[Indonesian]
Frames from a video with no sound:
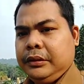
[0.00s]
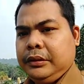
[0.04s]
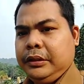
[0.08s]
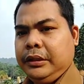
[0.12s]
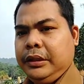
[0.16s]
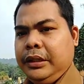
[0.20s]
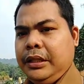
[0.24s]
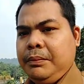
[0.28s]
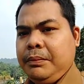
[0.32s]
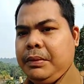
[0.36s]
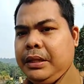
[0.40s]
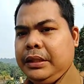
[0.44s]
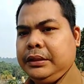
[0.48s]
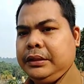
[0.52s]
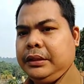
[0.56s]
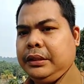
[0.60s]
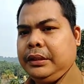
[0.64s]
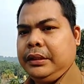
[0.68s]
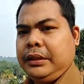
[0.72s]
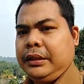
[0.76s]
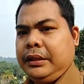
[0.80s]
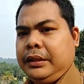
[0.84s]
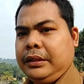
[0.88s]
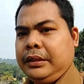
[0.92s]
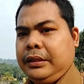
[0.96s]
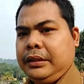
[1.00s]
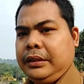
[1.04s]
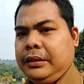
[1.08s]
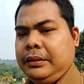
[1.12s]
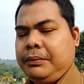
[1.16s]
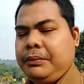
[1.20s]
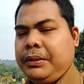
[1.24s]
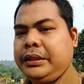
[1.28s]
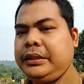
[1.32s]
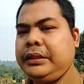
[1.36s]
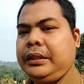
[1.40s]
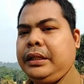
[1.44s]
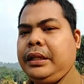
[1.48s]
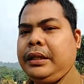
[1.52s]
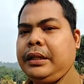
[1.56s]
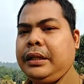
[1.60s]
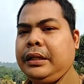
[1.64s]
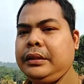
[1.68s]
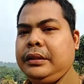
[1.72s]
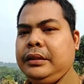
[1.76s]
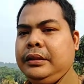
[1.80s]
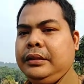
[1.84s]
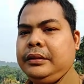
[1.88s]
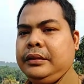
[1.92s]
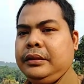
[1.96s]
ini masalah
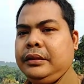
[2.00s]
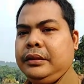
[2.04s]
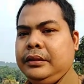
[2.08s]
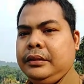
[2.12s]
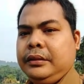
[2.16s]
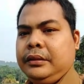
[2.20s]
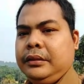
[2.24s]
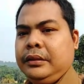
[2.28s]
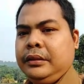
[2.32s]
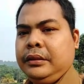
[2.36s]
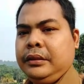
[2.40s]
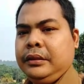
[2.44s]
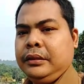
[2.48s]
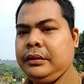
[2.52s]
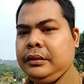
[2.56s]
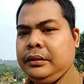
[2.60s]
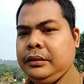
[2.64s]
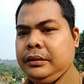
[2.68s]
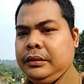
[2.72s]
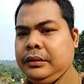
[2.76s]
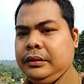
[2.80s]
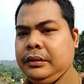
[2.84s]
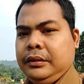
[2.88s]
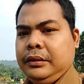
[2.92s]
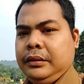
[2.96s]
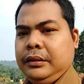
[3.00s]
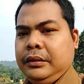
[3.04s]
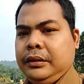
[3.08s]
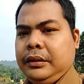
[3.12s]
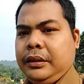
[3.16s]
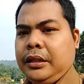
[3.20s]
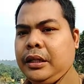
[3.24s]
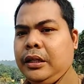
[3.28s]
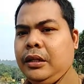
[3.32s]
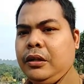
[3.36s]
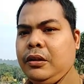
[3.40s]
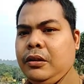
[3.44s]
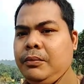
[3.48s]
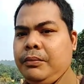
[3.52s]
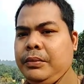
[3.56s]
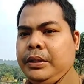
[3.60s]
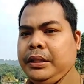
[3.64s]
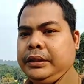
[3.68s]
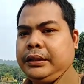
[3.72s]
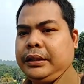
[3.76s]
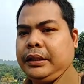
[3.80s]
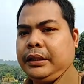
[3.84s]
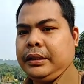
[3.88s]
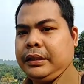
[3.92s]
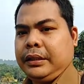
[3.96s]
masyarakat kalau
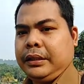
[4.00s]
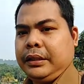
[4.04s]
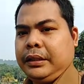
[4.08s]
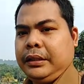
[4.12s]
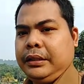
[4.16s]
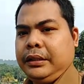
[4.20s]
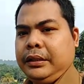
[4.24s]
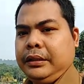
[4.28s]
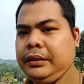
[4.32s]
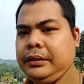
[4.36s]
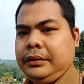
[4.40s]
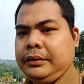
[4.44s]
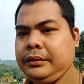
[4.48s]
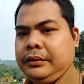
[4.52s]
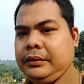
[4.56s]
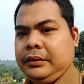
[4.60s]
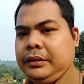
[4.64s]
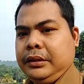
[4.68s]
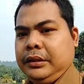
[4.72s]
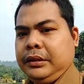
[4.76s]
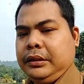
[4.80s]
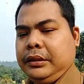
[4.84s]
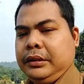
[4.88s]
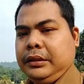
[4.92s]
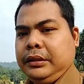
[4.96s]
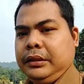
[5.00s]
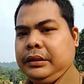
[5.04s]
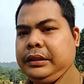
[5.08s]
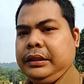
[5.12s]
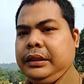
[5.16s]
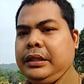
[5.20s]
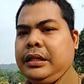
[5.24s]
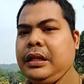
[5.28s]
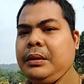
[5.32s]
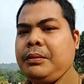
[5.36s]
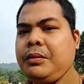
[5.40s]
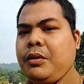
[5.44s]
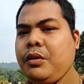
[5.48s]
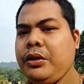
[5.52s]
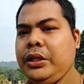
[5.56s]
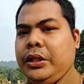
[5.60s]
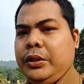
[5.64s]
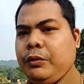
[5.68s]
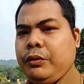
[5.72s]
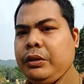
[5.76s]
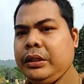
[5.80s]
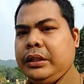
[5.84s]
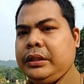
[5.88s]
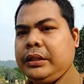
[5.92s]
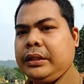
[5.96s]
misalkan eh, tidak mau
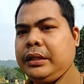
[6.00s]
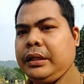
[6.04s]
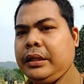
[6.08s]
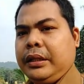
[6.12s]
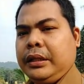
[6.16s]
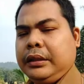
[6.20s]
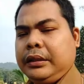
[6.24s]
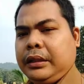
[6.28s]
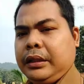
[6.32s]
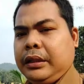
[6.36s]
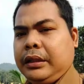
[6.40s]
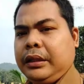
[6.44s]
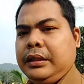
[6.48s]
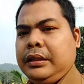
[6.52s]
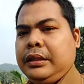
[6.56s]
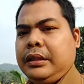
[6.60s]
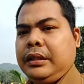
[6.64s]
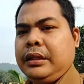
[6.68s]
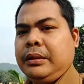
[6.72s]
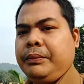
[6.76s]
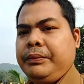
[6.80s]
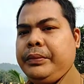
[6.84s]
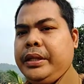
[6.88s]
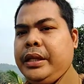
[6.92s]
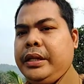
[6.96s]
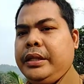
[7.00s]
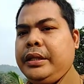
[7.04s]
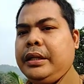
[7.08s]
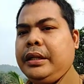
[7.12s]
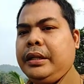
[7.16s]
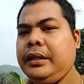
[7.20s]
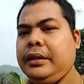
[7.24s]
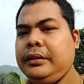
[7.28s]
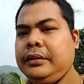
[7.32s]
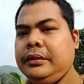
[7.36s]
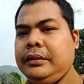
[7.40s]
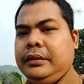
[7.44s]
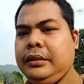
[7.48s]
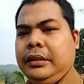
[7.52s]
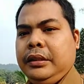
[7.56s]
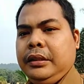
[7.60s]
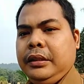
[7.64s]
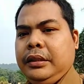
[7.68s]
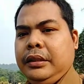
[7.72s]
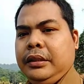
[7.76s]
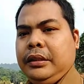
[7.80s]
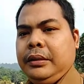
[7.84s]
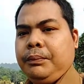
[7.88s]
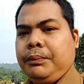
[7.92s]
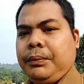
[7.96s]
ikut karena terkendala biaya
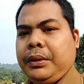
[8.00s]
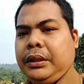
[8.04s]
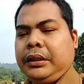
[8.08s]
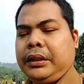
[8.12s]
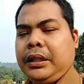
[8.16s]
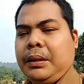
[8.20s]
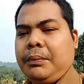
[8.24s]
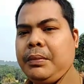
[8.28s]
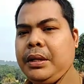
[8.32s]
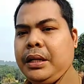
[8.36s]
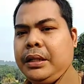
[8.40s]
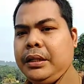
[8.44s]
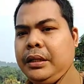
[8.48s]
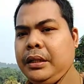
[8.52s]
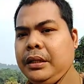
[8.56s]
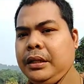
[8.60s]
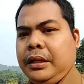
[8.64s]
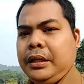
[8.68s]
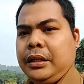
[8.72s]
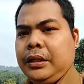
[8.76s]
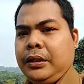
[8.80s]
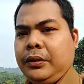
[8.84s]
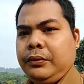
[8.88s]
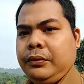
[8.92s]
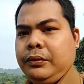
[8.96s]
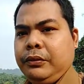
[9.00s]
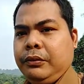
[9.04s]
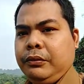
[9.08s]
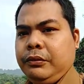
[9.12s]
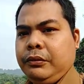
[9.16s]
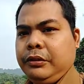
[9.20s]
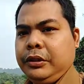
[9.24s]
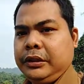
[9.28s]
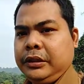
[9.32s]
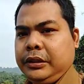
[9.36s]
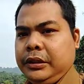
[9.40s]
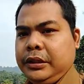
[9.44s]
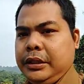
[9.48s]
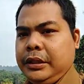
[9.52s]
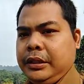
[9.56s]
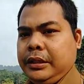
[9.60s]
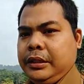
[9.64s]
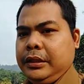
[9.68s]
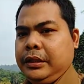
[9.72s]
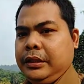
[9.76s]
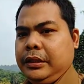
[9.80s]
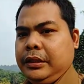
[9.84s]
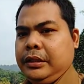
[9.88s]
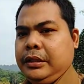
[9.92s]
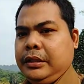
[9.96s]
pertama yang harus
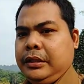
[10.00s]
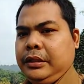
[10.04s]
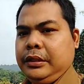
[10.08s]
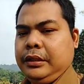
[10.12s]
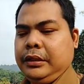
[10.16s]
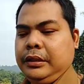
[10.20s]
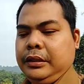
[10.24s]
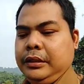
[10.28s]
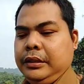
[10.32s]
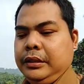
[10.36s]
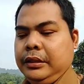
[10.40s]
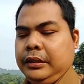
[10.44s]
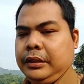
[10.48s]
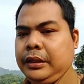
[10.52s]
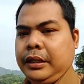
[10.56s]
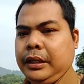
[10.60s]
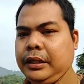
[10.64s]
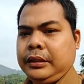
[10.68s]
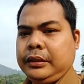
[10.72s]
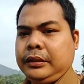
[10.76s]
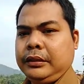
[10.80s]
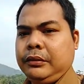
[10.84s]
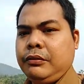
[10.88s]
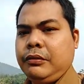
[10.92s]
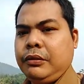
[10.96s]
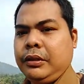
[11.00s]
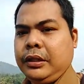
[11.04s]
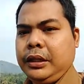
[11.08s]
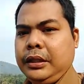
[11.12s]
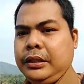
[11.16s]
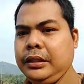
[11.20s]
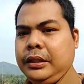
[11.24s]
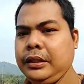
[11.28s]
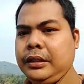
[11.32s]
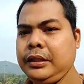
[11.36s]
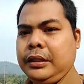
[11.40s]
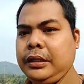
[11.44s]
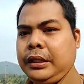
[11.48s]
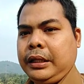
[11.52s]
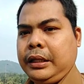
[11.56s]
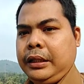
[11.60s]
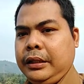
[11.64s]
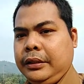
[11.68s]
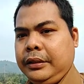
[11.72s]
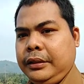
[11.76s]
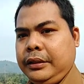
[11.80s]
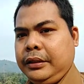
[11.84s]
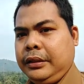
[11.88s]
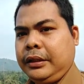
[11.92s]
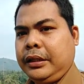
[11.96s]
dilakukan adalah
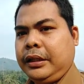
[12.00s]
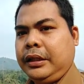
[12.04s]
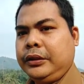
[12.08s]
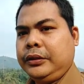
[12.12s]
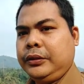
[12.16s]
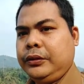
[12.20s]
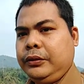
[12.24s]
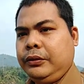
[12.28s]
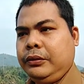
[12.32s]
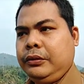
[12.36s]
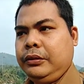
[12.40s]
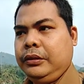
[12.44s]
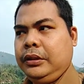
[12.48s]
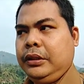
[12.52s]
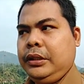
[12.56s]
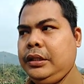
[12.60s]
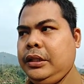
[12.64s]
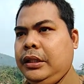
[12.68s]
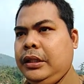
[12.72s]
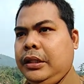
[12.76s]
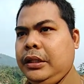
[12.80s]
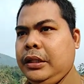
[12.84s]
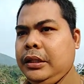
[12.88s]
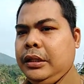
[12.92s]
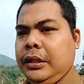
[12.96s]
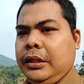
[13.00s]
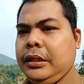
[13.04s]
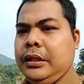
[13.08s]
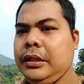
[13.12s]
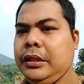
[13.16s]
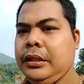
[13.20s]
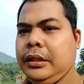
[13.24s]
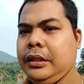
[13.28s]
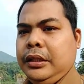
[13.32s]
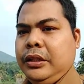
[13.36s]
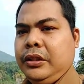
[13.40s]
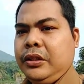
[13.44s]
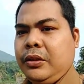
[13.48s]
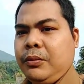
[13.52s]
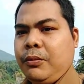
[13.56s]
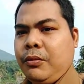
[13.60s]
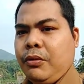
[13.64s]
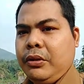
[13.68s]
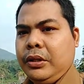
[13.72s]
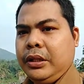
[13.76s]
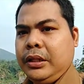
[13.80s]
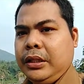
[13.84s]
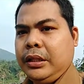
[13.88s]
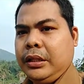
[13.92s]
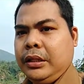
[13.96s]
langsung eh,
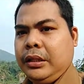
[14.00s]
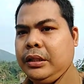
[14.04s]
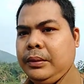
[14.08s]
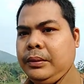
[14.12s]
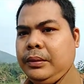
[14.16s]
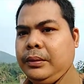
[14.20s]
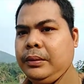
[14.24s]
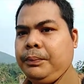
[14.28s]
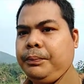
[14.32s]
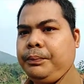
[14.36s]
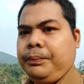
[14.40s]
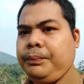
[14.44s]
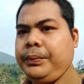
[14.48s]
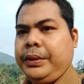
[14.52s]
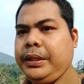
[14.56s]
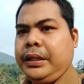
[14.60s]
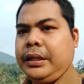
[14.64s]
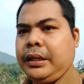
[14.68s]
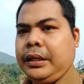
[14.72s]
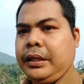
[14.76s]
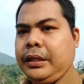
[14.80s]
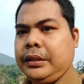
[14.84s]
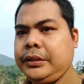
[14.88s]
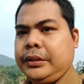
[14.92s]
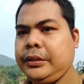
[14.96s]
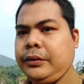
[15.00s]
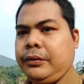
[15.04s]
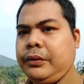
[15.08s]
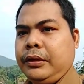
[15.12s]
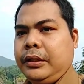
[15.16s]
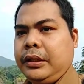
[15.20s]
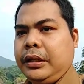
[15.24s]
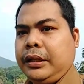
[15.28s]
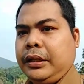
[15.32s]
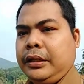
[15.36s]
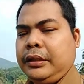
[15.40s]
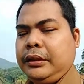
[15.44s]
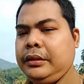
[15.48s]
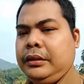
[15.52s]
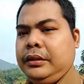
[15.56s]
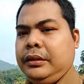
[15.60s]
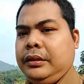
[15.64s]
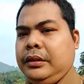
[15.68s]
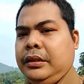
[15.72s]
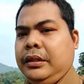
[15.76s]
ngomong ke pihak sekolah